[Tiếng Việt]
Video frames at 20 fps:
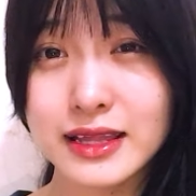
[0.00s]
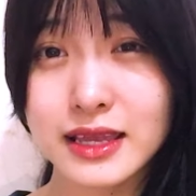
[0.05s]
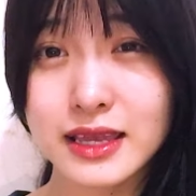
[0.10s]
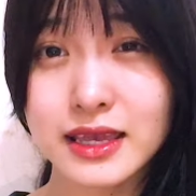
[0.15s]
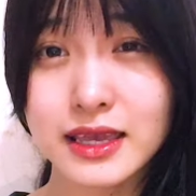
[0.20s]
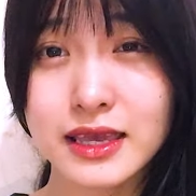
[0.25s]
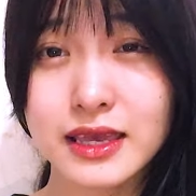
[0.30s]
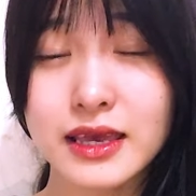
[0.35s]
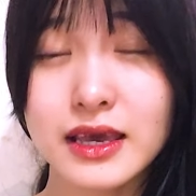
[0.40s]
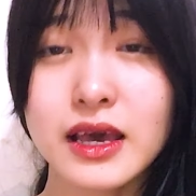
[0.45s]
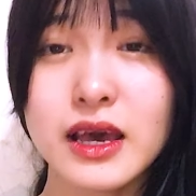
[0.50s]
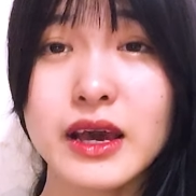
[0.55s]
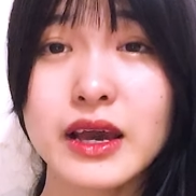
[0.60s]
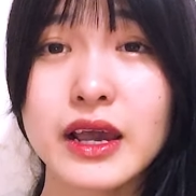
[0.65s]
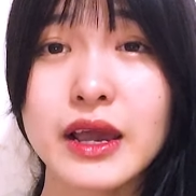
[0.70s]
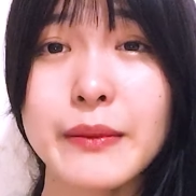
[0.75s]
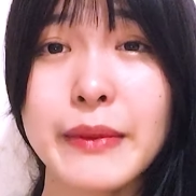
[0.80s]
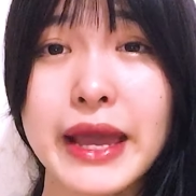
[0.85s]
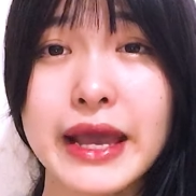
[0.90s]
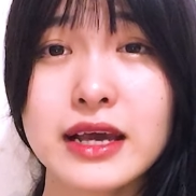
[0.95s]
thì
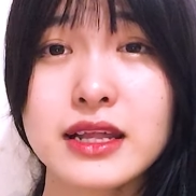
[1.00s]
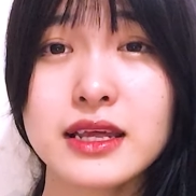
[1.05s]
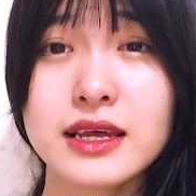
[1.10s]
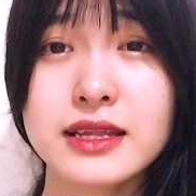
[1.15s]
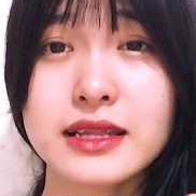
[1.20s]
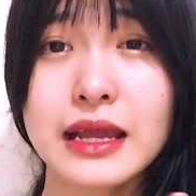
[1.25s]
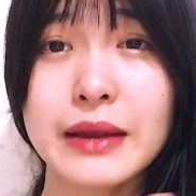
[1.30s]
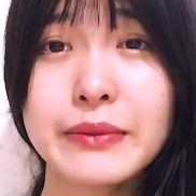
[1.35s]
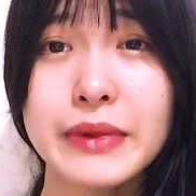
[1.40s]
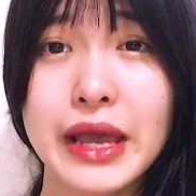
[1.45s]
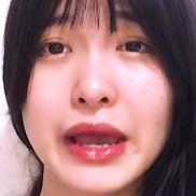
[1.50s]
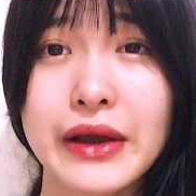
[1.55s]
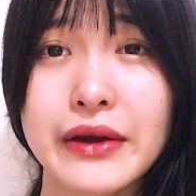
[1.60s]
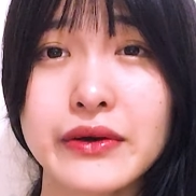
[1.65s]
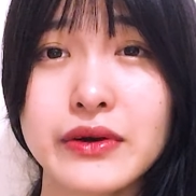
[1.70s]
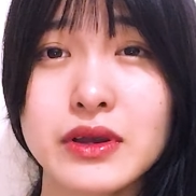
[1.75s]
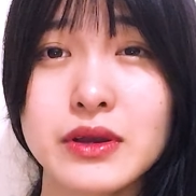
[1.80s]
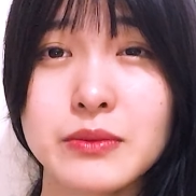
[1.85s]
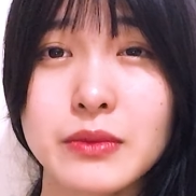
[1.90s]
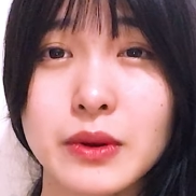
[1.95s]
các bạn có thể tham khảo
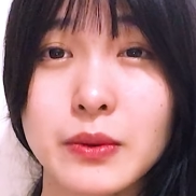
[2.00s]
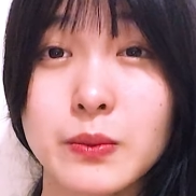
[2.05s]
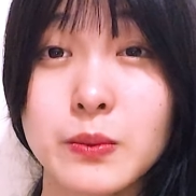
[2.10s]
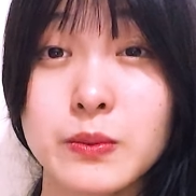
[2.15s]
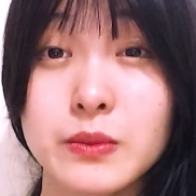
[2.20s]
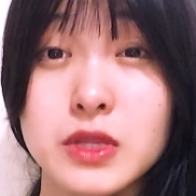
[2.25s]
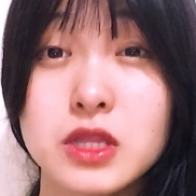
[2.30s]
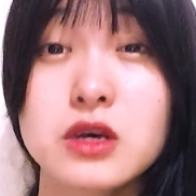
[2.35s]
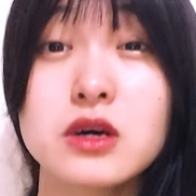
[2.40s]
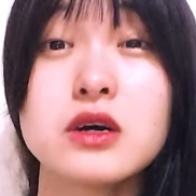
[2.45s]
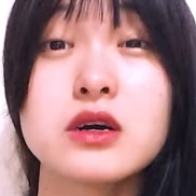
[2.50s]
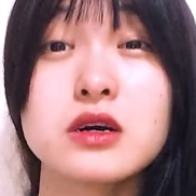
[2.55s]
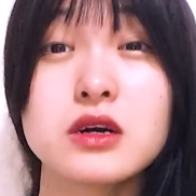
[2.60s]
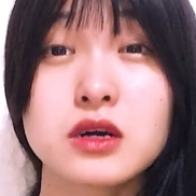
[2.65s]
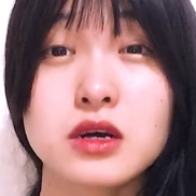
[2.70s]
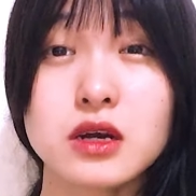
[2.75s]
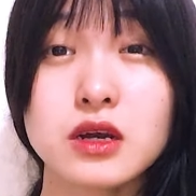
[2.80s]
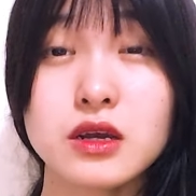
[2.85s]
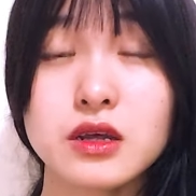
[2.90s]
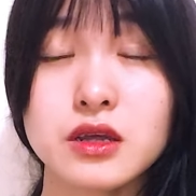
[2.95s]
yến mạch bình
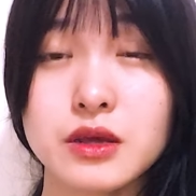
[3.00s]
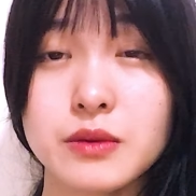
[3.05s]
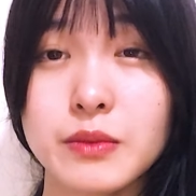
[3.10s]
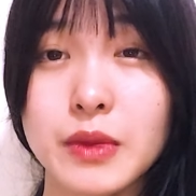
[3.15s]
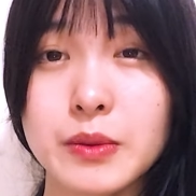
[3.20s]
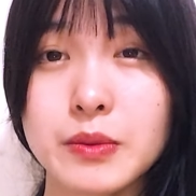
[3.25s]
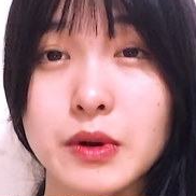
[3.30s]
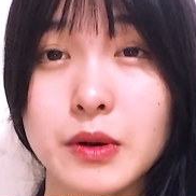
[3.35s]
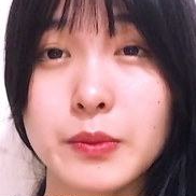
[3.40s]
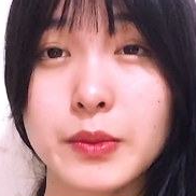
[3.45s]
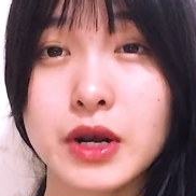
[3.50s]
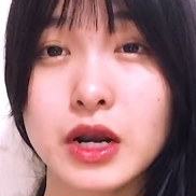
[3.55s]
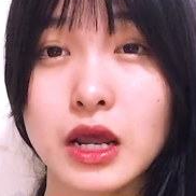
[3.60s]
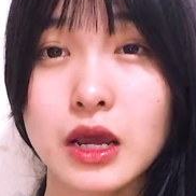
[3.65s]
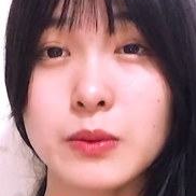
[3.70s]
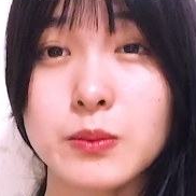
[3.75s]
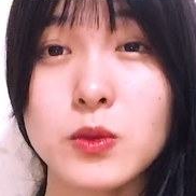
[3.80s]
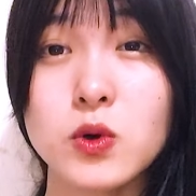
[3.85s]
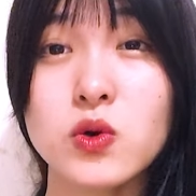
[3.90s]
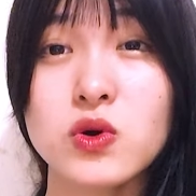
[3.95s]
thường á, yến mạch mà mình hay
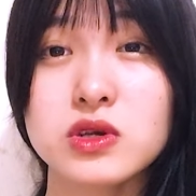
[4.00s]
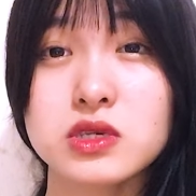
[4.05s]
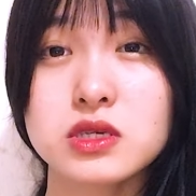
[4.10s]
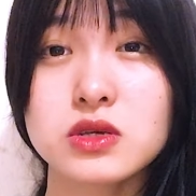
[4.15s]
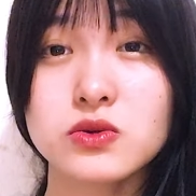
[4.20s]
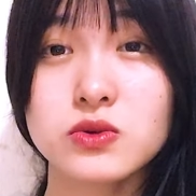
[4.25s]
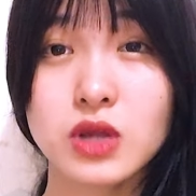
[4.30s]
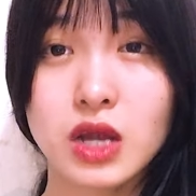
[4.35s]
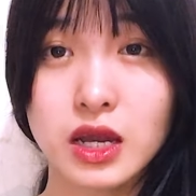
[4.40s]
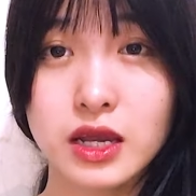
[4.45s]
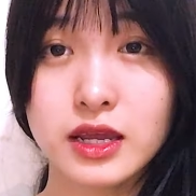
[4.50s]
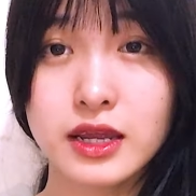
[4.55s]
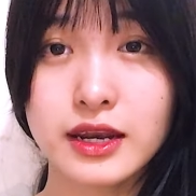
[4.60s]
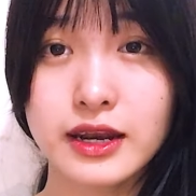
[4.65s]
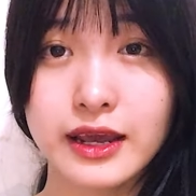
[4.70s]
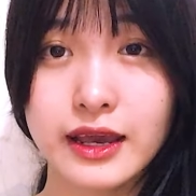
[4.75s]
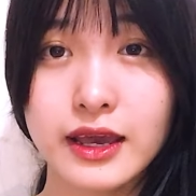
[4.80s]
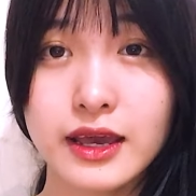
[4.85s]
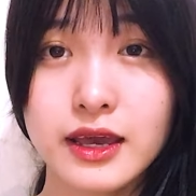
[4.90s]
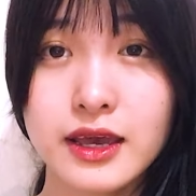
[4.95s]
mua ngoài siêu thị
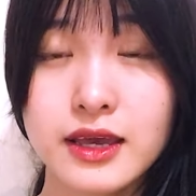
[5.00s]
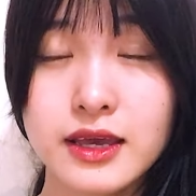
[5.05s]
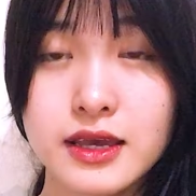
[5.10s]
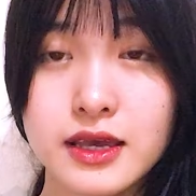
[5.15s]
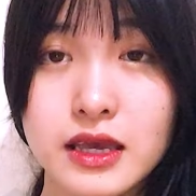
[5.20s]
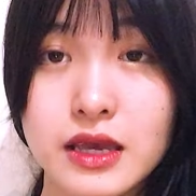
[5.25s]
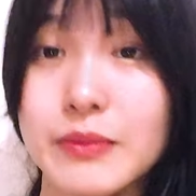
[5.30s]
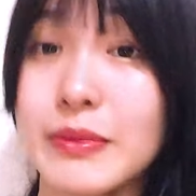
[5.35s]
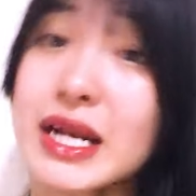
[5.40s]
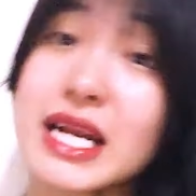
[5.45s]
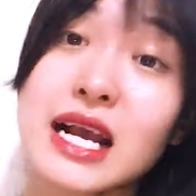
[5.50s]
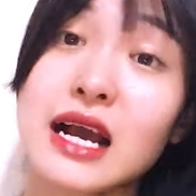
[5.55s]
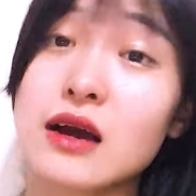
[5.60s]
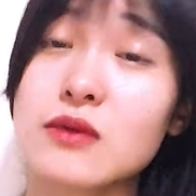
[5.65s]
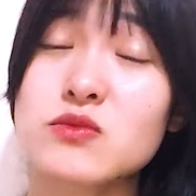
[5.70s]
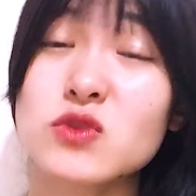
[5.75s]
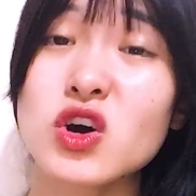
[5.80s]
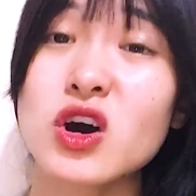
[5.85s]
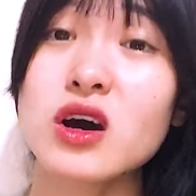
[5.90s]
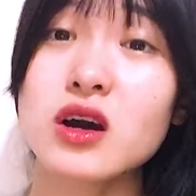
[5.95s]
nè. Yến mạch
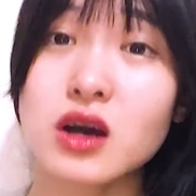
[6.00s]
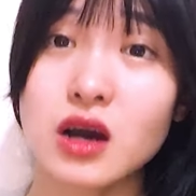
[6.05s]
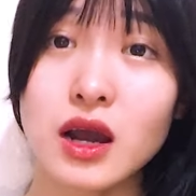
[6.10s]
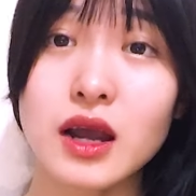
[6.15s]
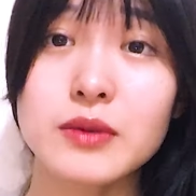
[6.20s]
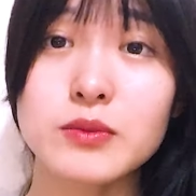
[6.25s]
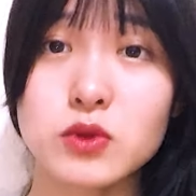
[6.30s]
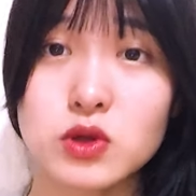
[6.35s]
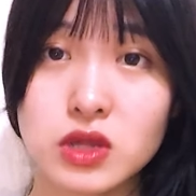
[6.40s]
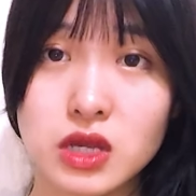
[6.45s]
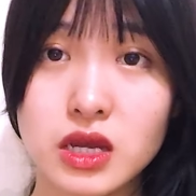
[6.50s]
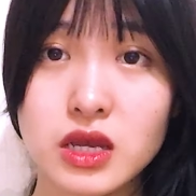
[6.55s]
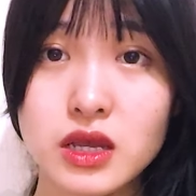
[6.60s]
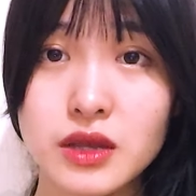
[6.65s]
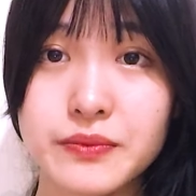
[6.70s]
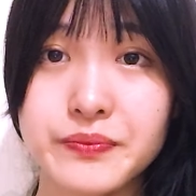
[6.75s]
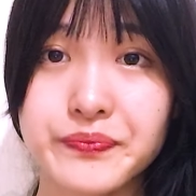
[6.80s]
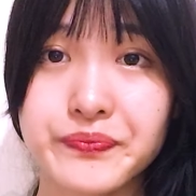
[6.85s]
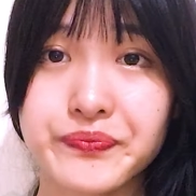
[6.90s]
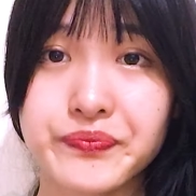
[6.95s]
không nó hơi khó ăn một tí,
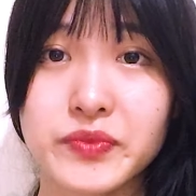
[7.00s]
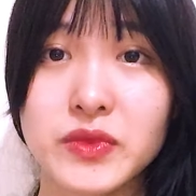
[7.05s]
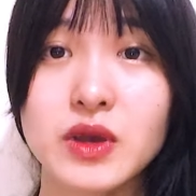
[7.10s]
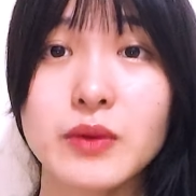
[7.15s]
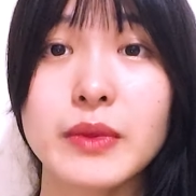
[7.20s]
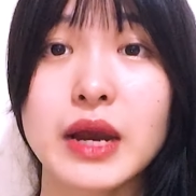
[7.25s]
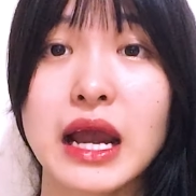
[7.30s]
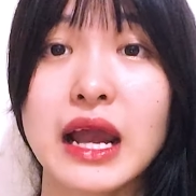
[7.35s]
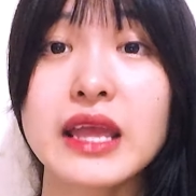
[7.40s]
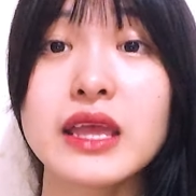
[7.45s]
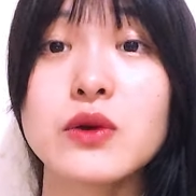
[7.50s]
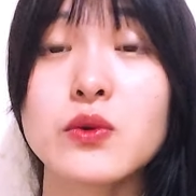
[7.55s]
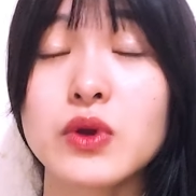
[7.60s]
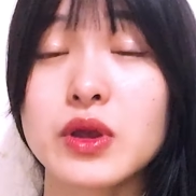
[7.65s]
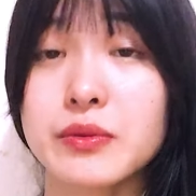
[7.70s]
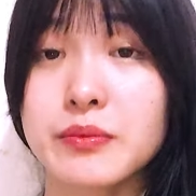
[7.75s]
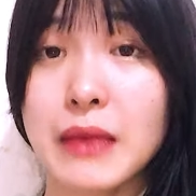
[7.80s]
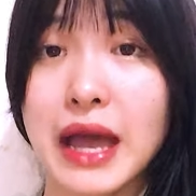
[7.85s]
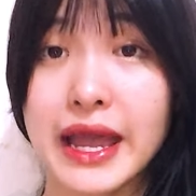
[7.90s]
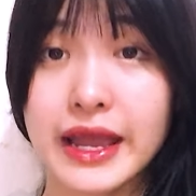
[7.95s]
nhưng mà cái gì
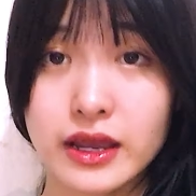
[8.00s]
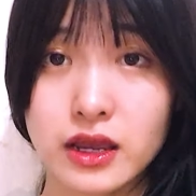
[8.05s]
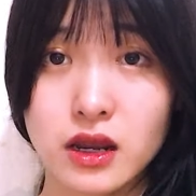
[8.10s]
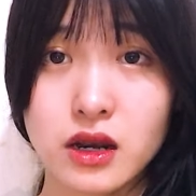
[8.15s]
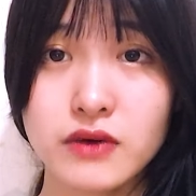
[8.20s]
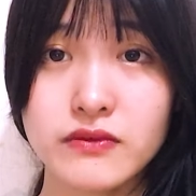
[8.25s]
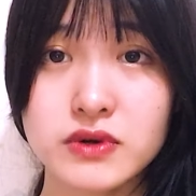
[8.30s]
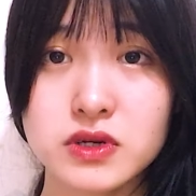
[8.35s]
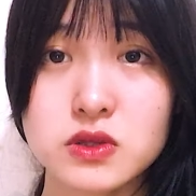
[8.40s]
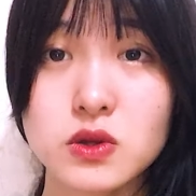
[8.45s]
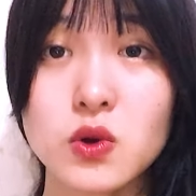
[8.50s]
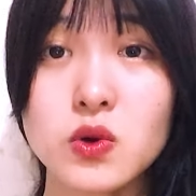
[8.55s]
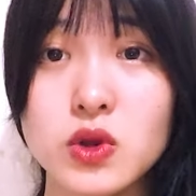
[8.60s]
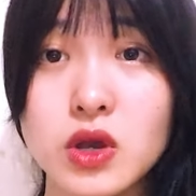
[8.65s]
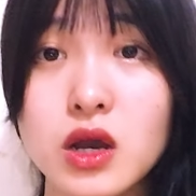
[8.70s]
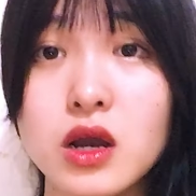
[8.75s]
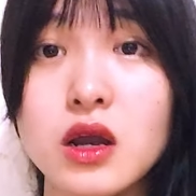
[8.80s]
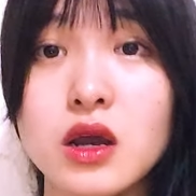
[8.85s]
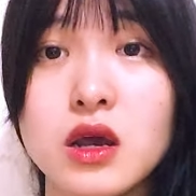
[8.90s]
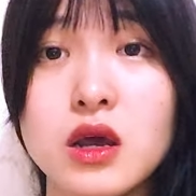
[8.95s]
nguyên bản thì nó vẫn tốt nhất.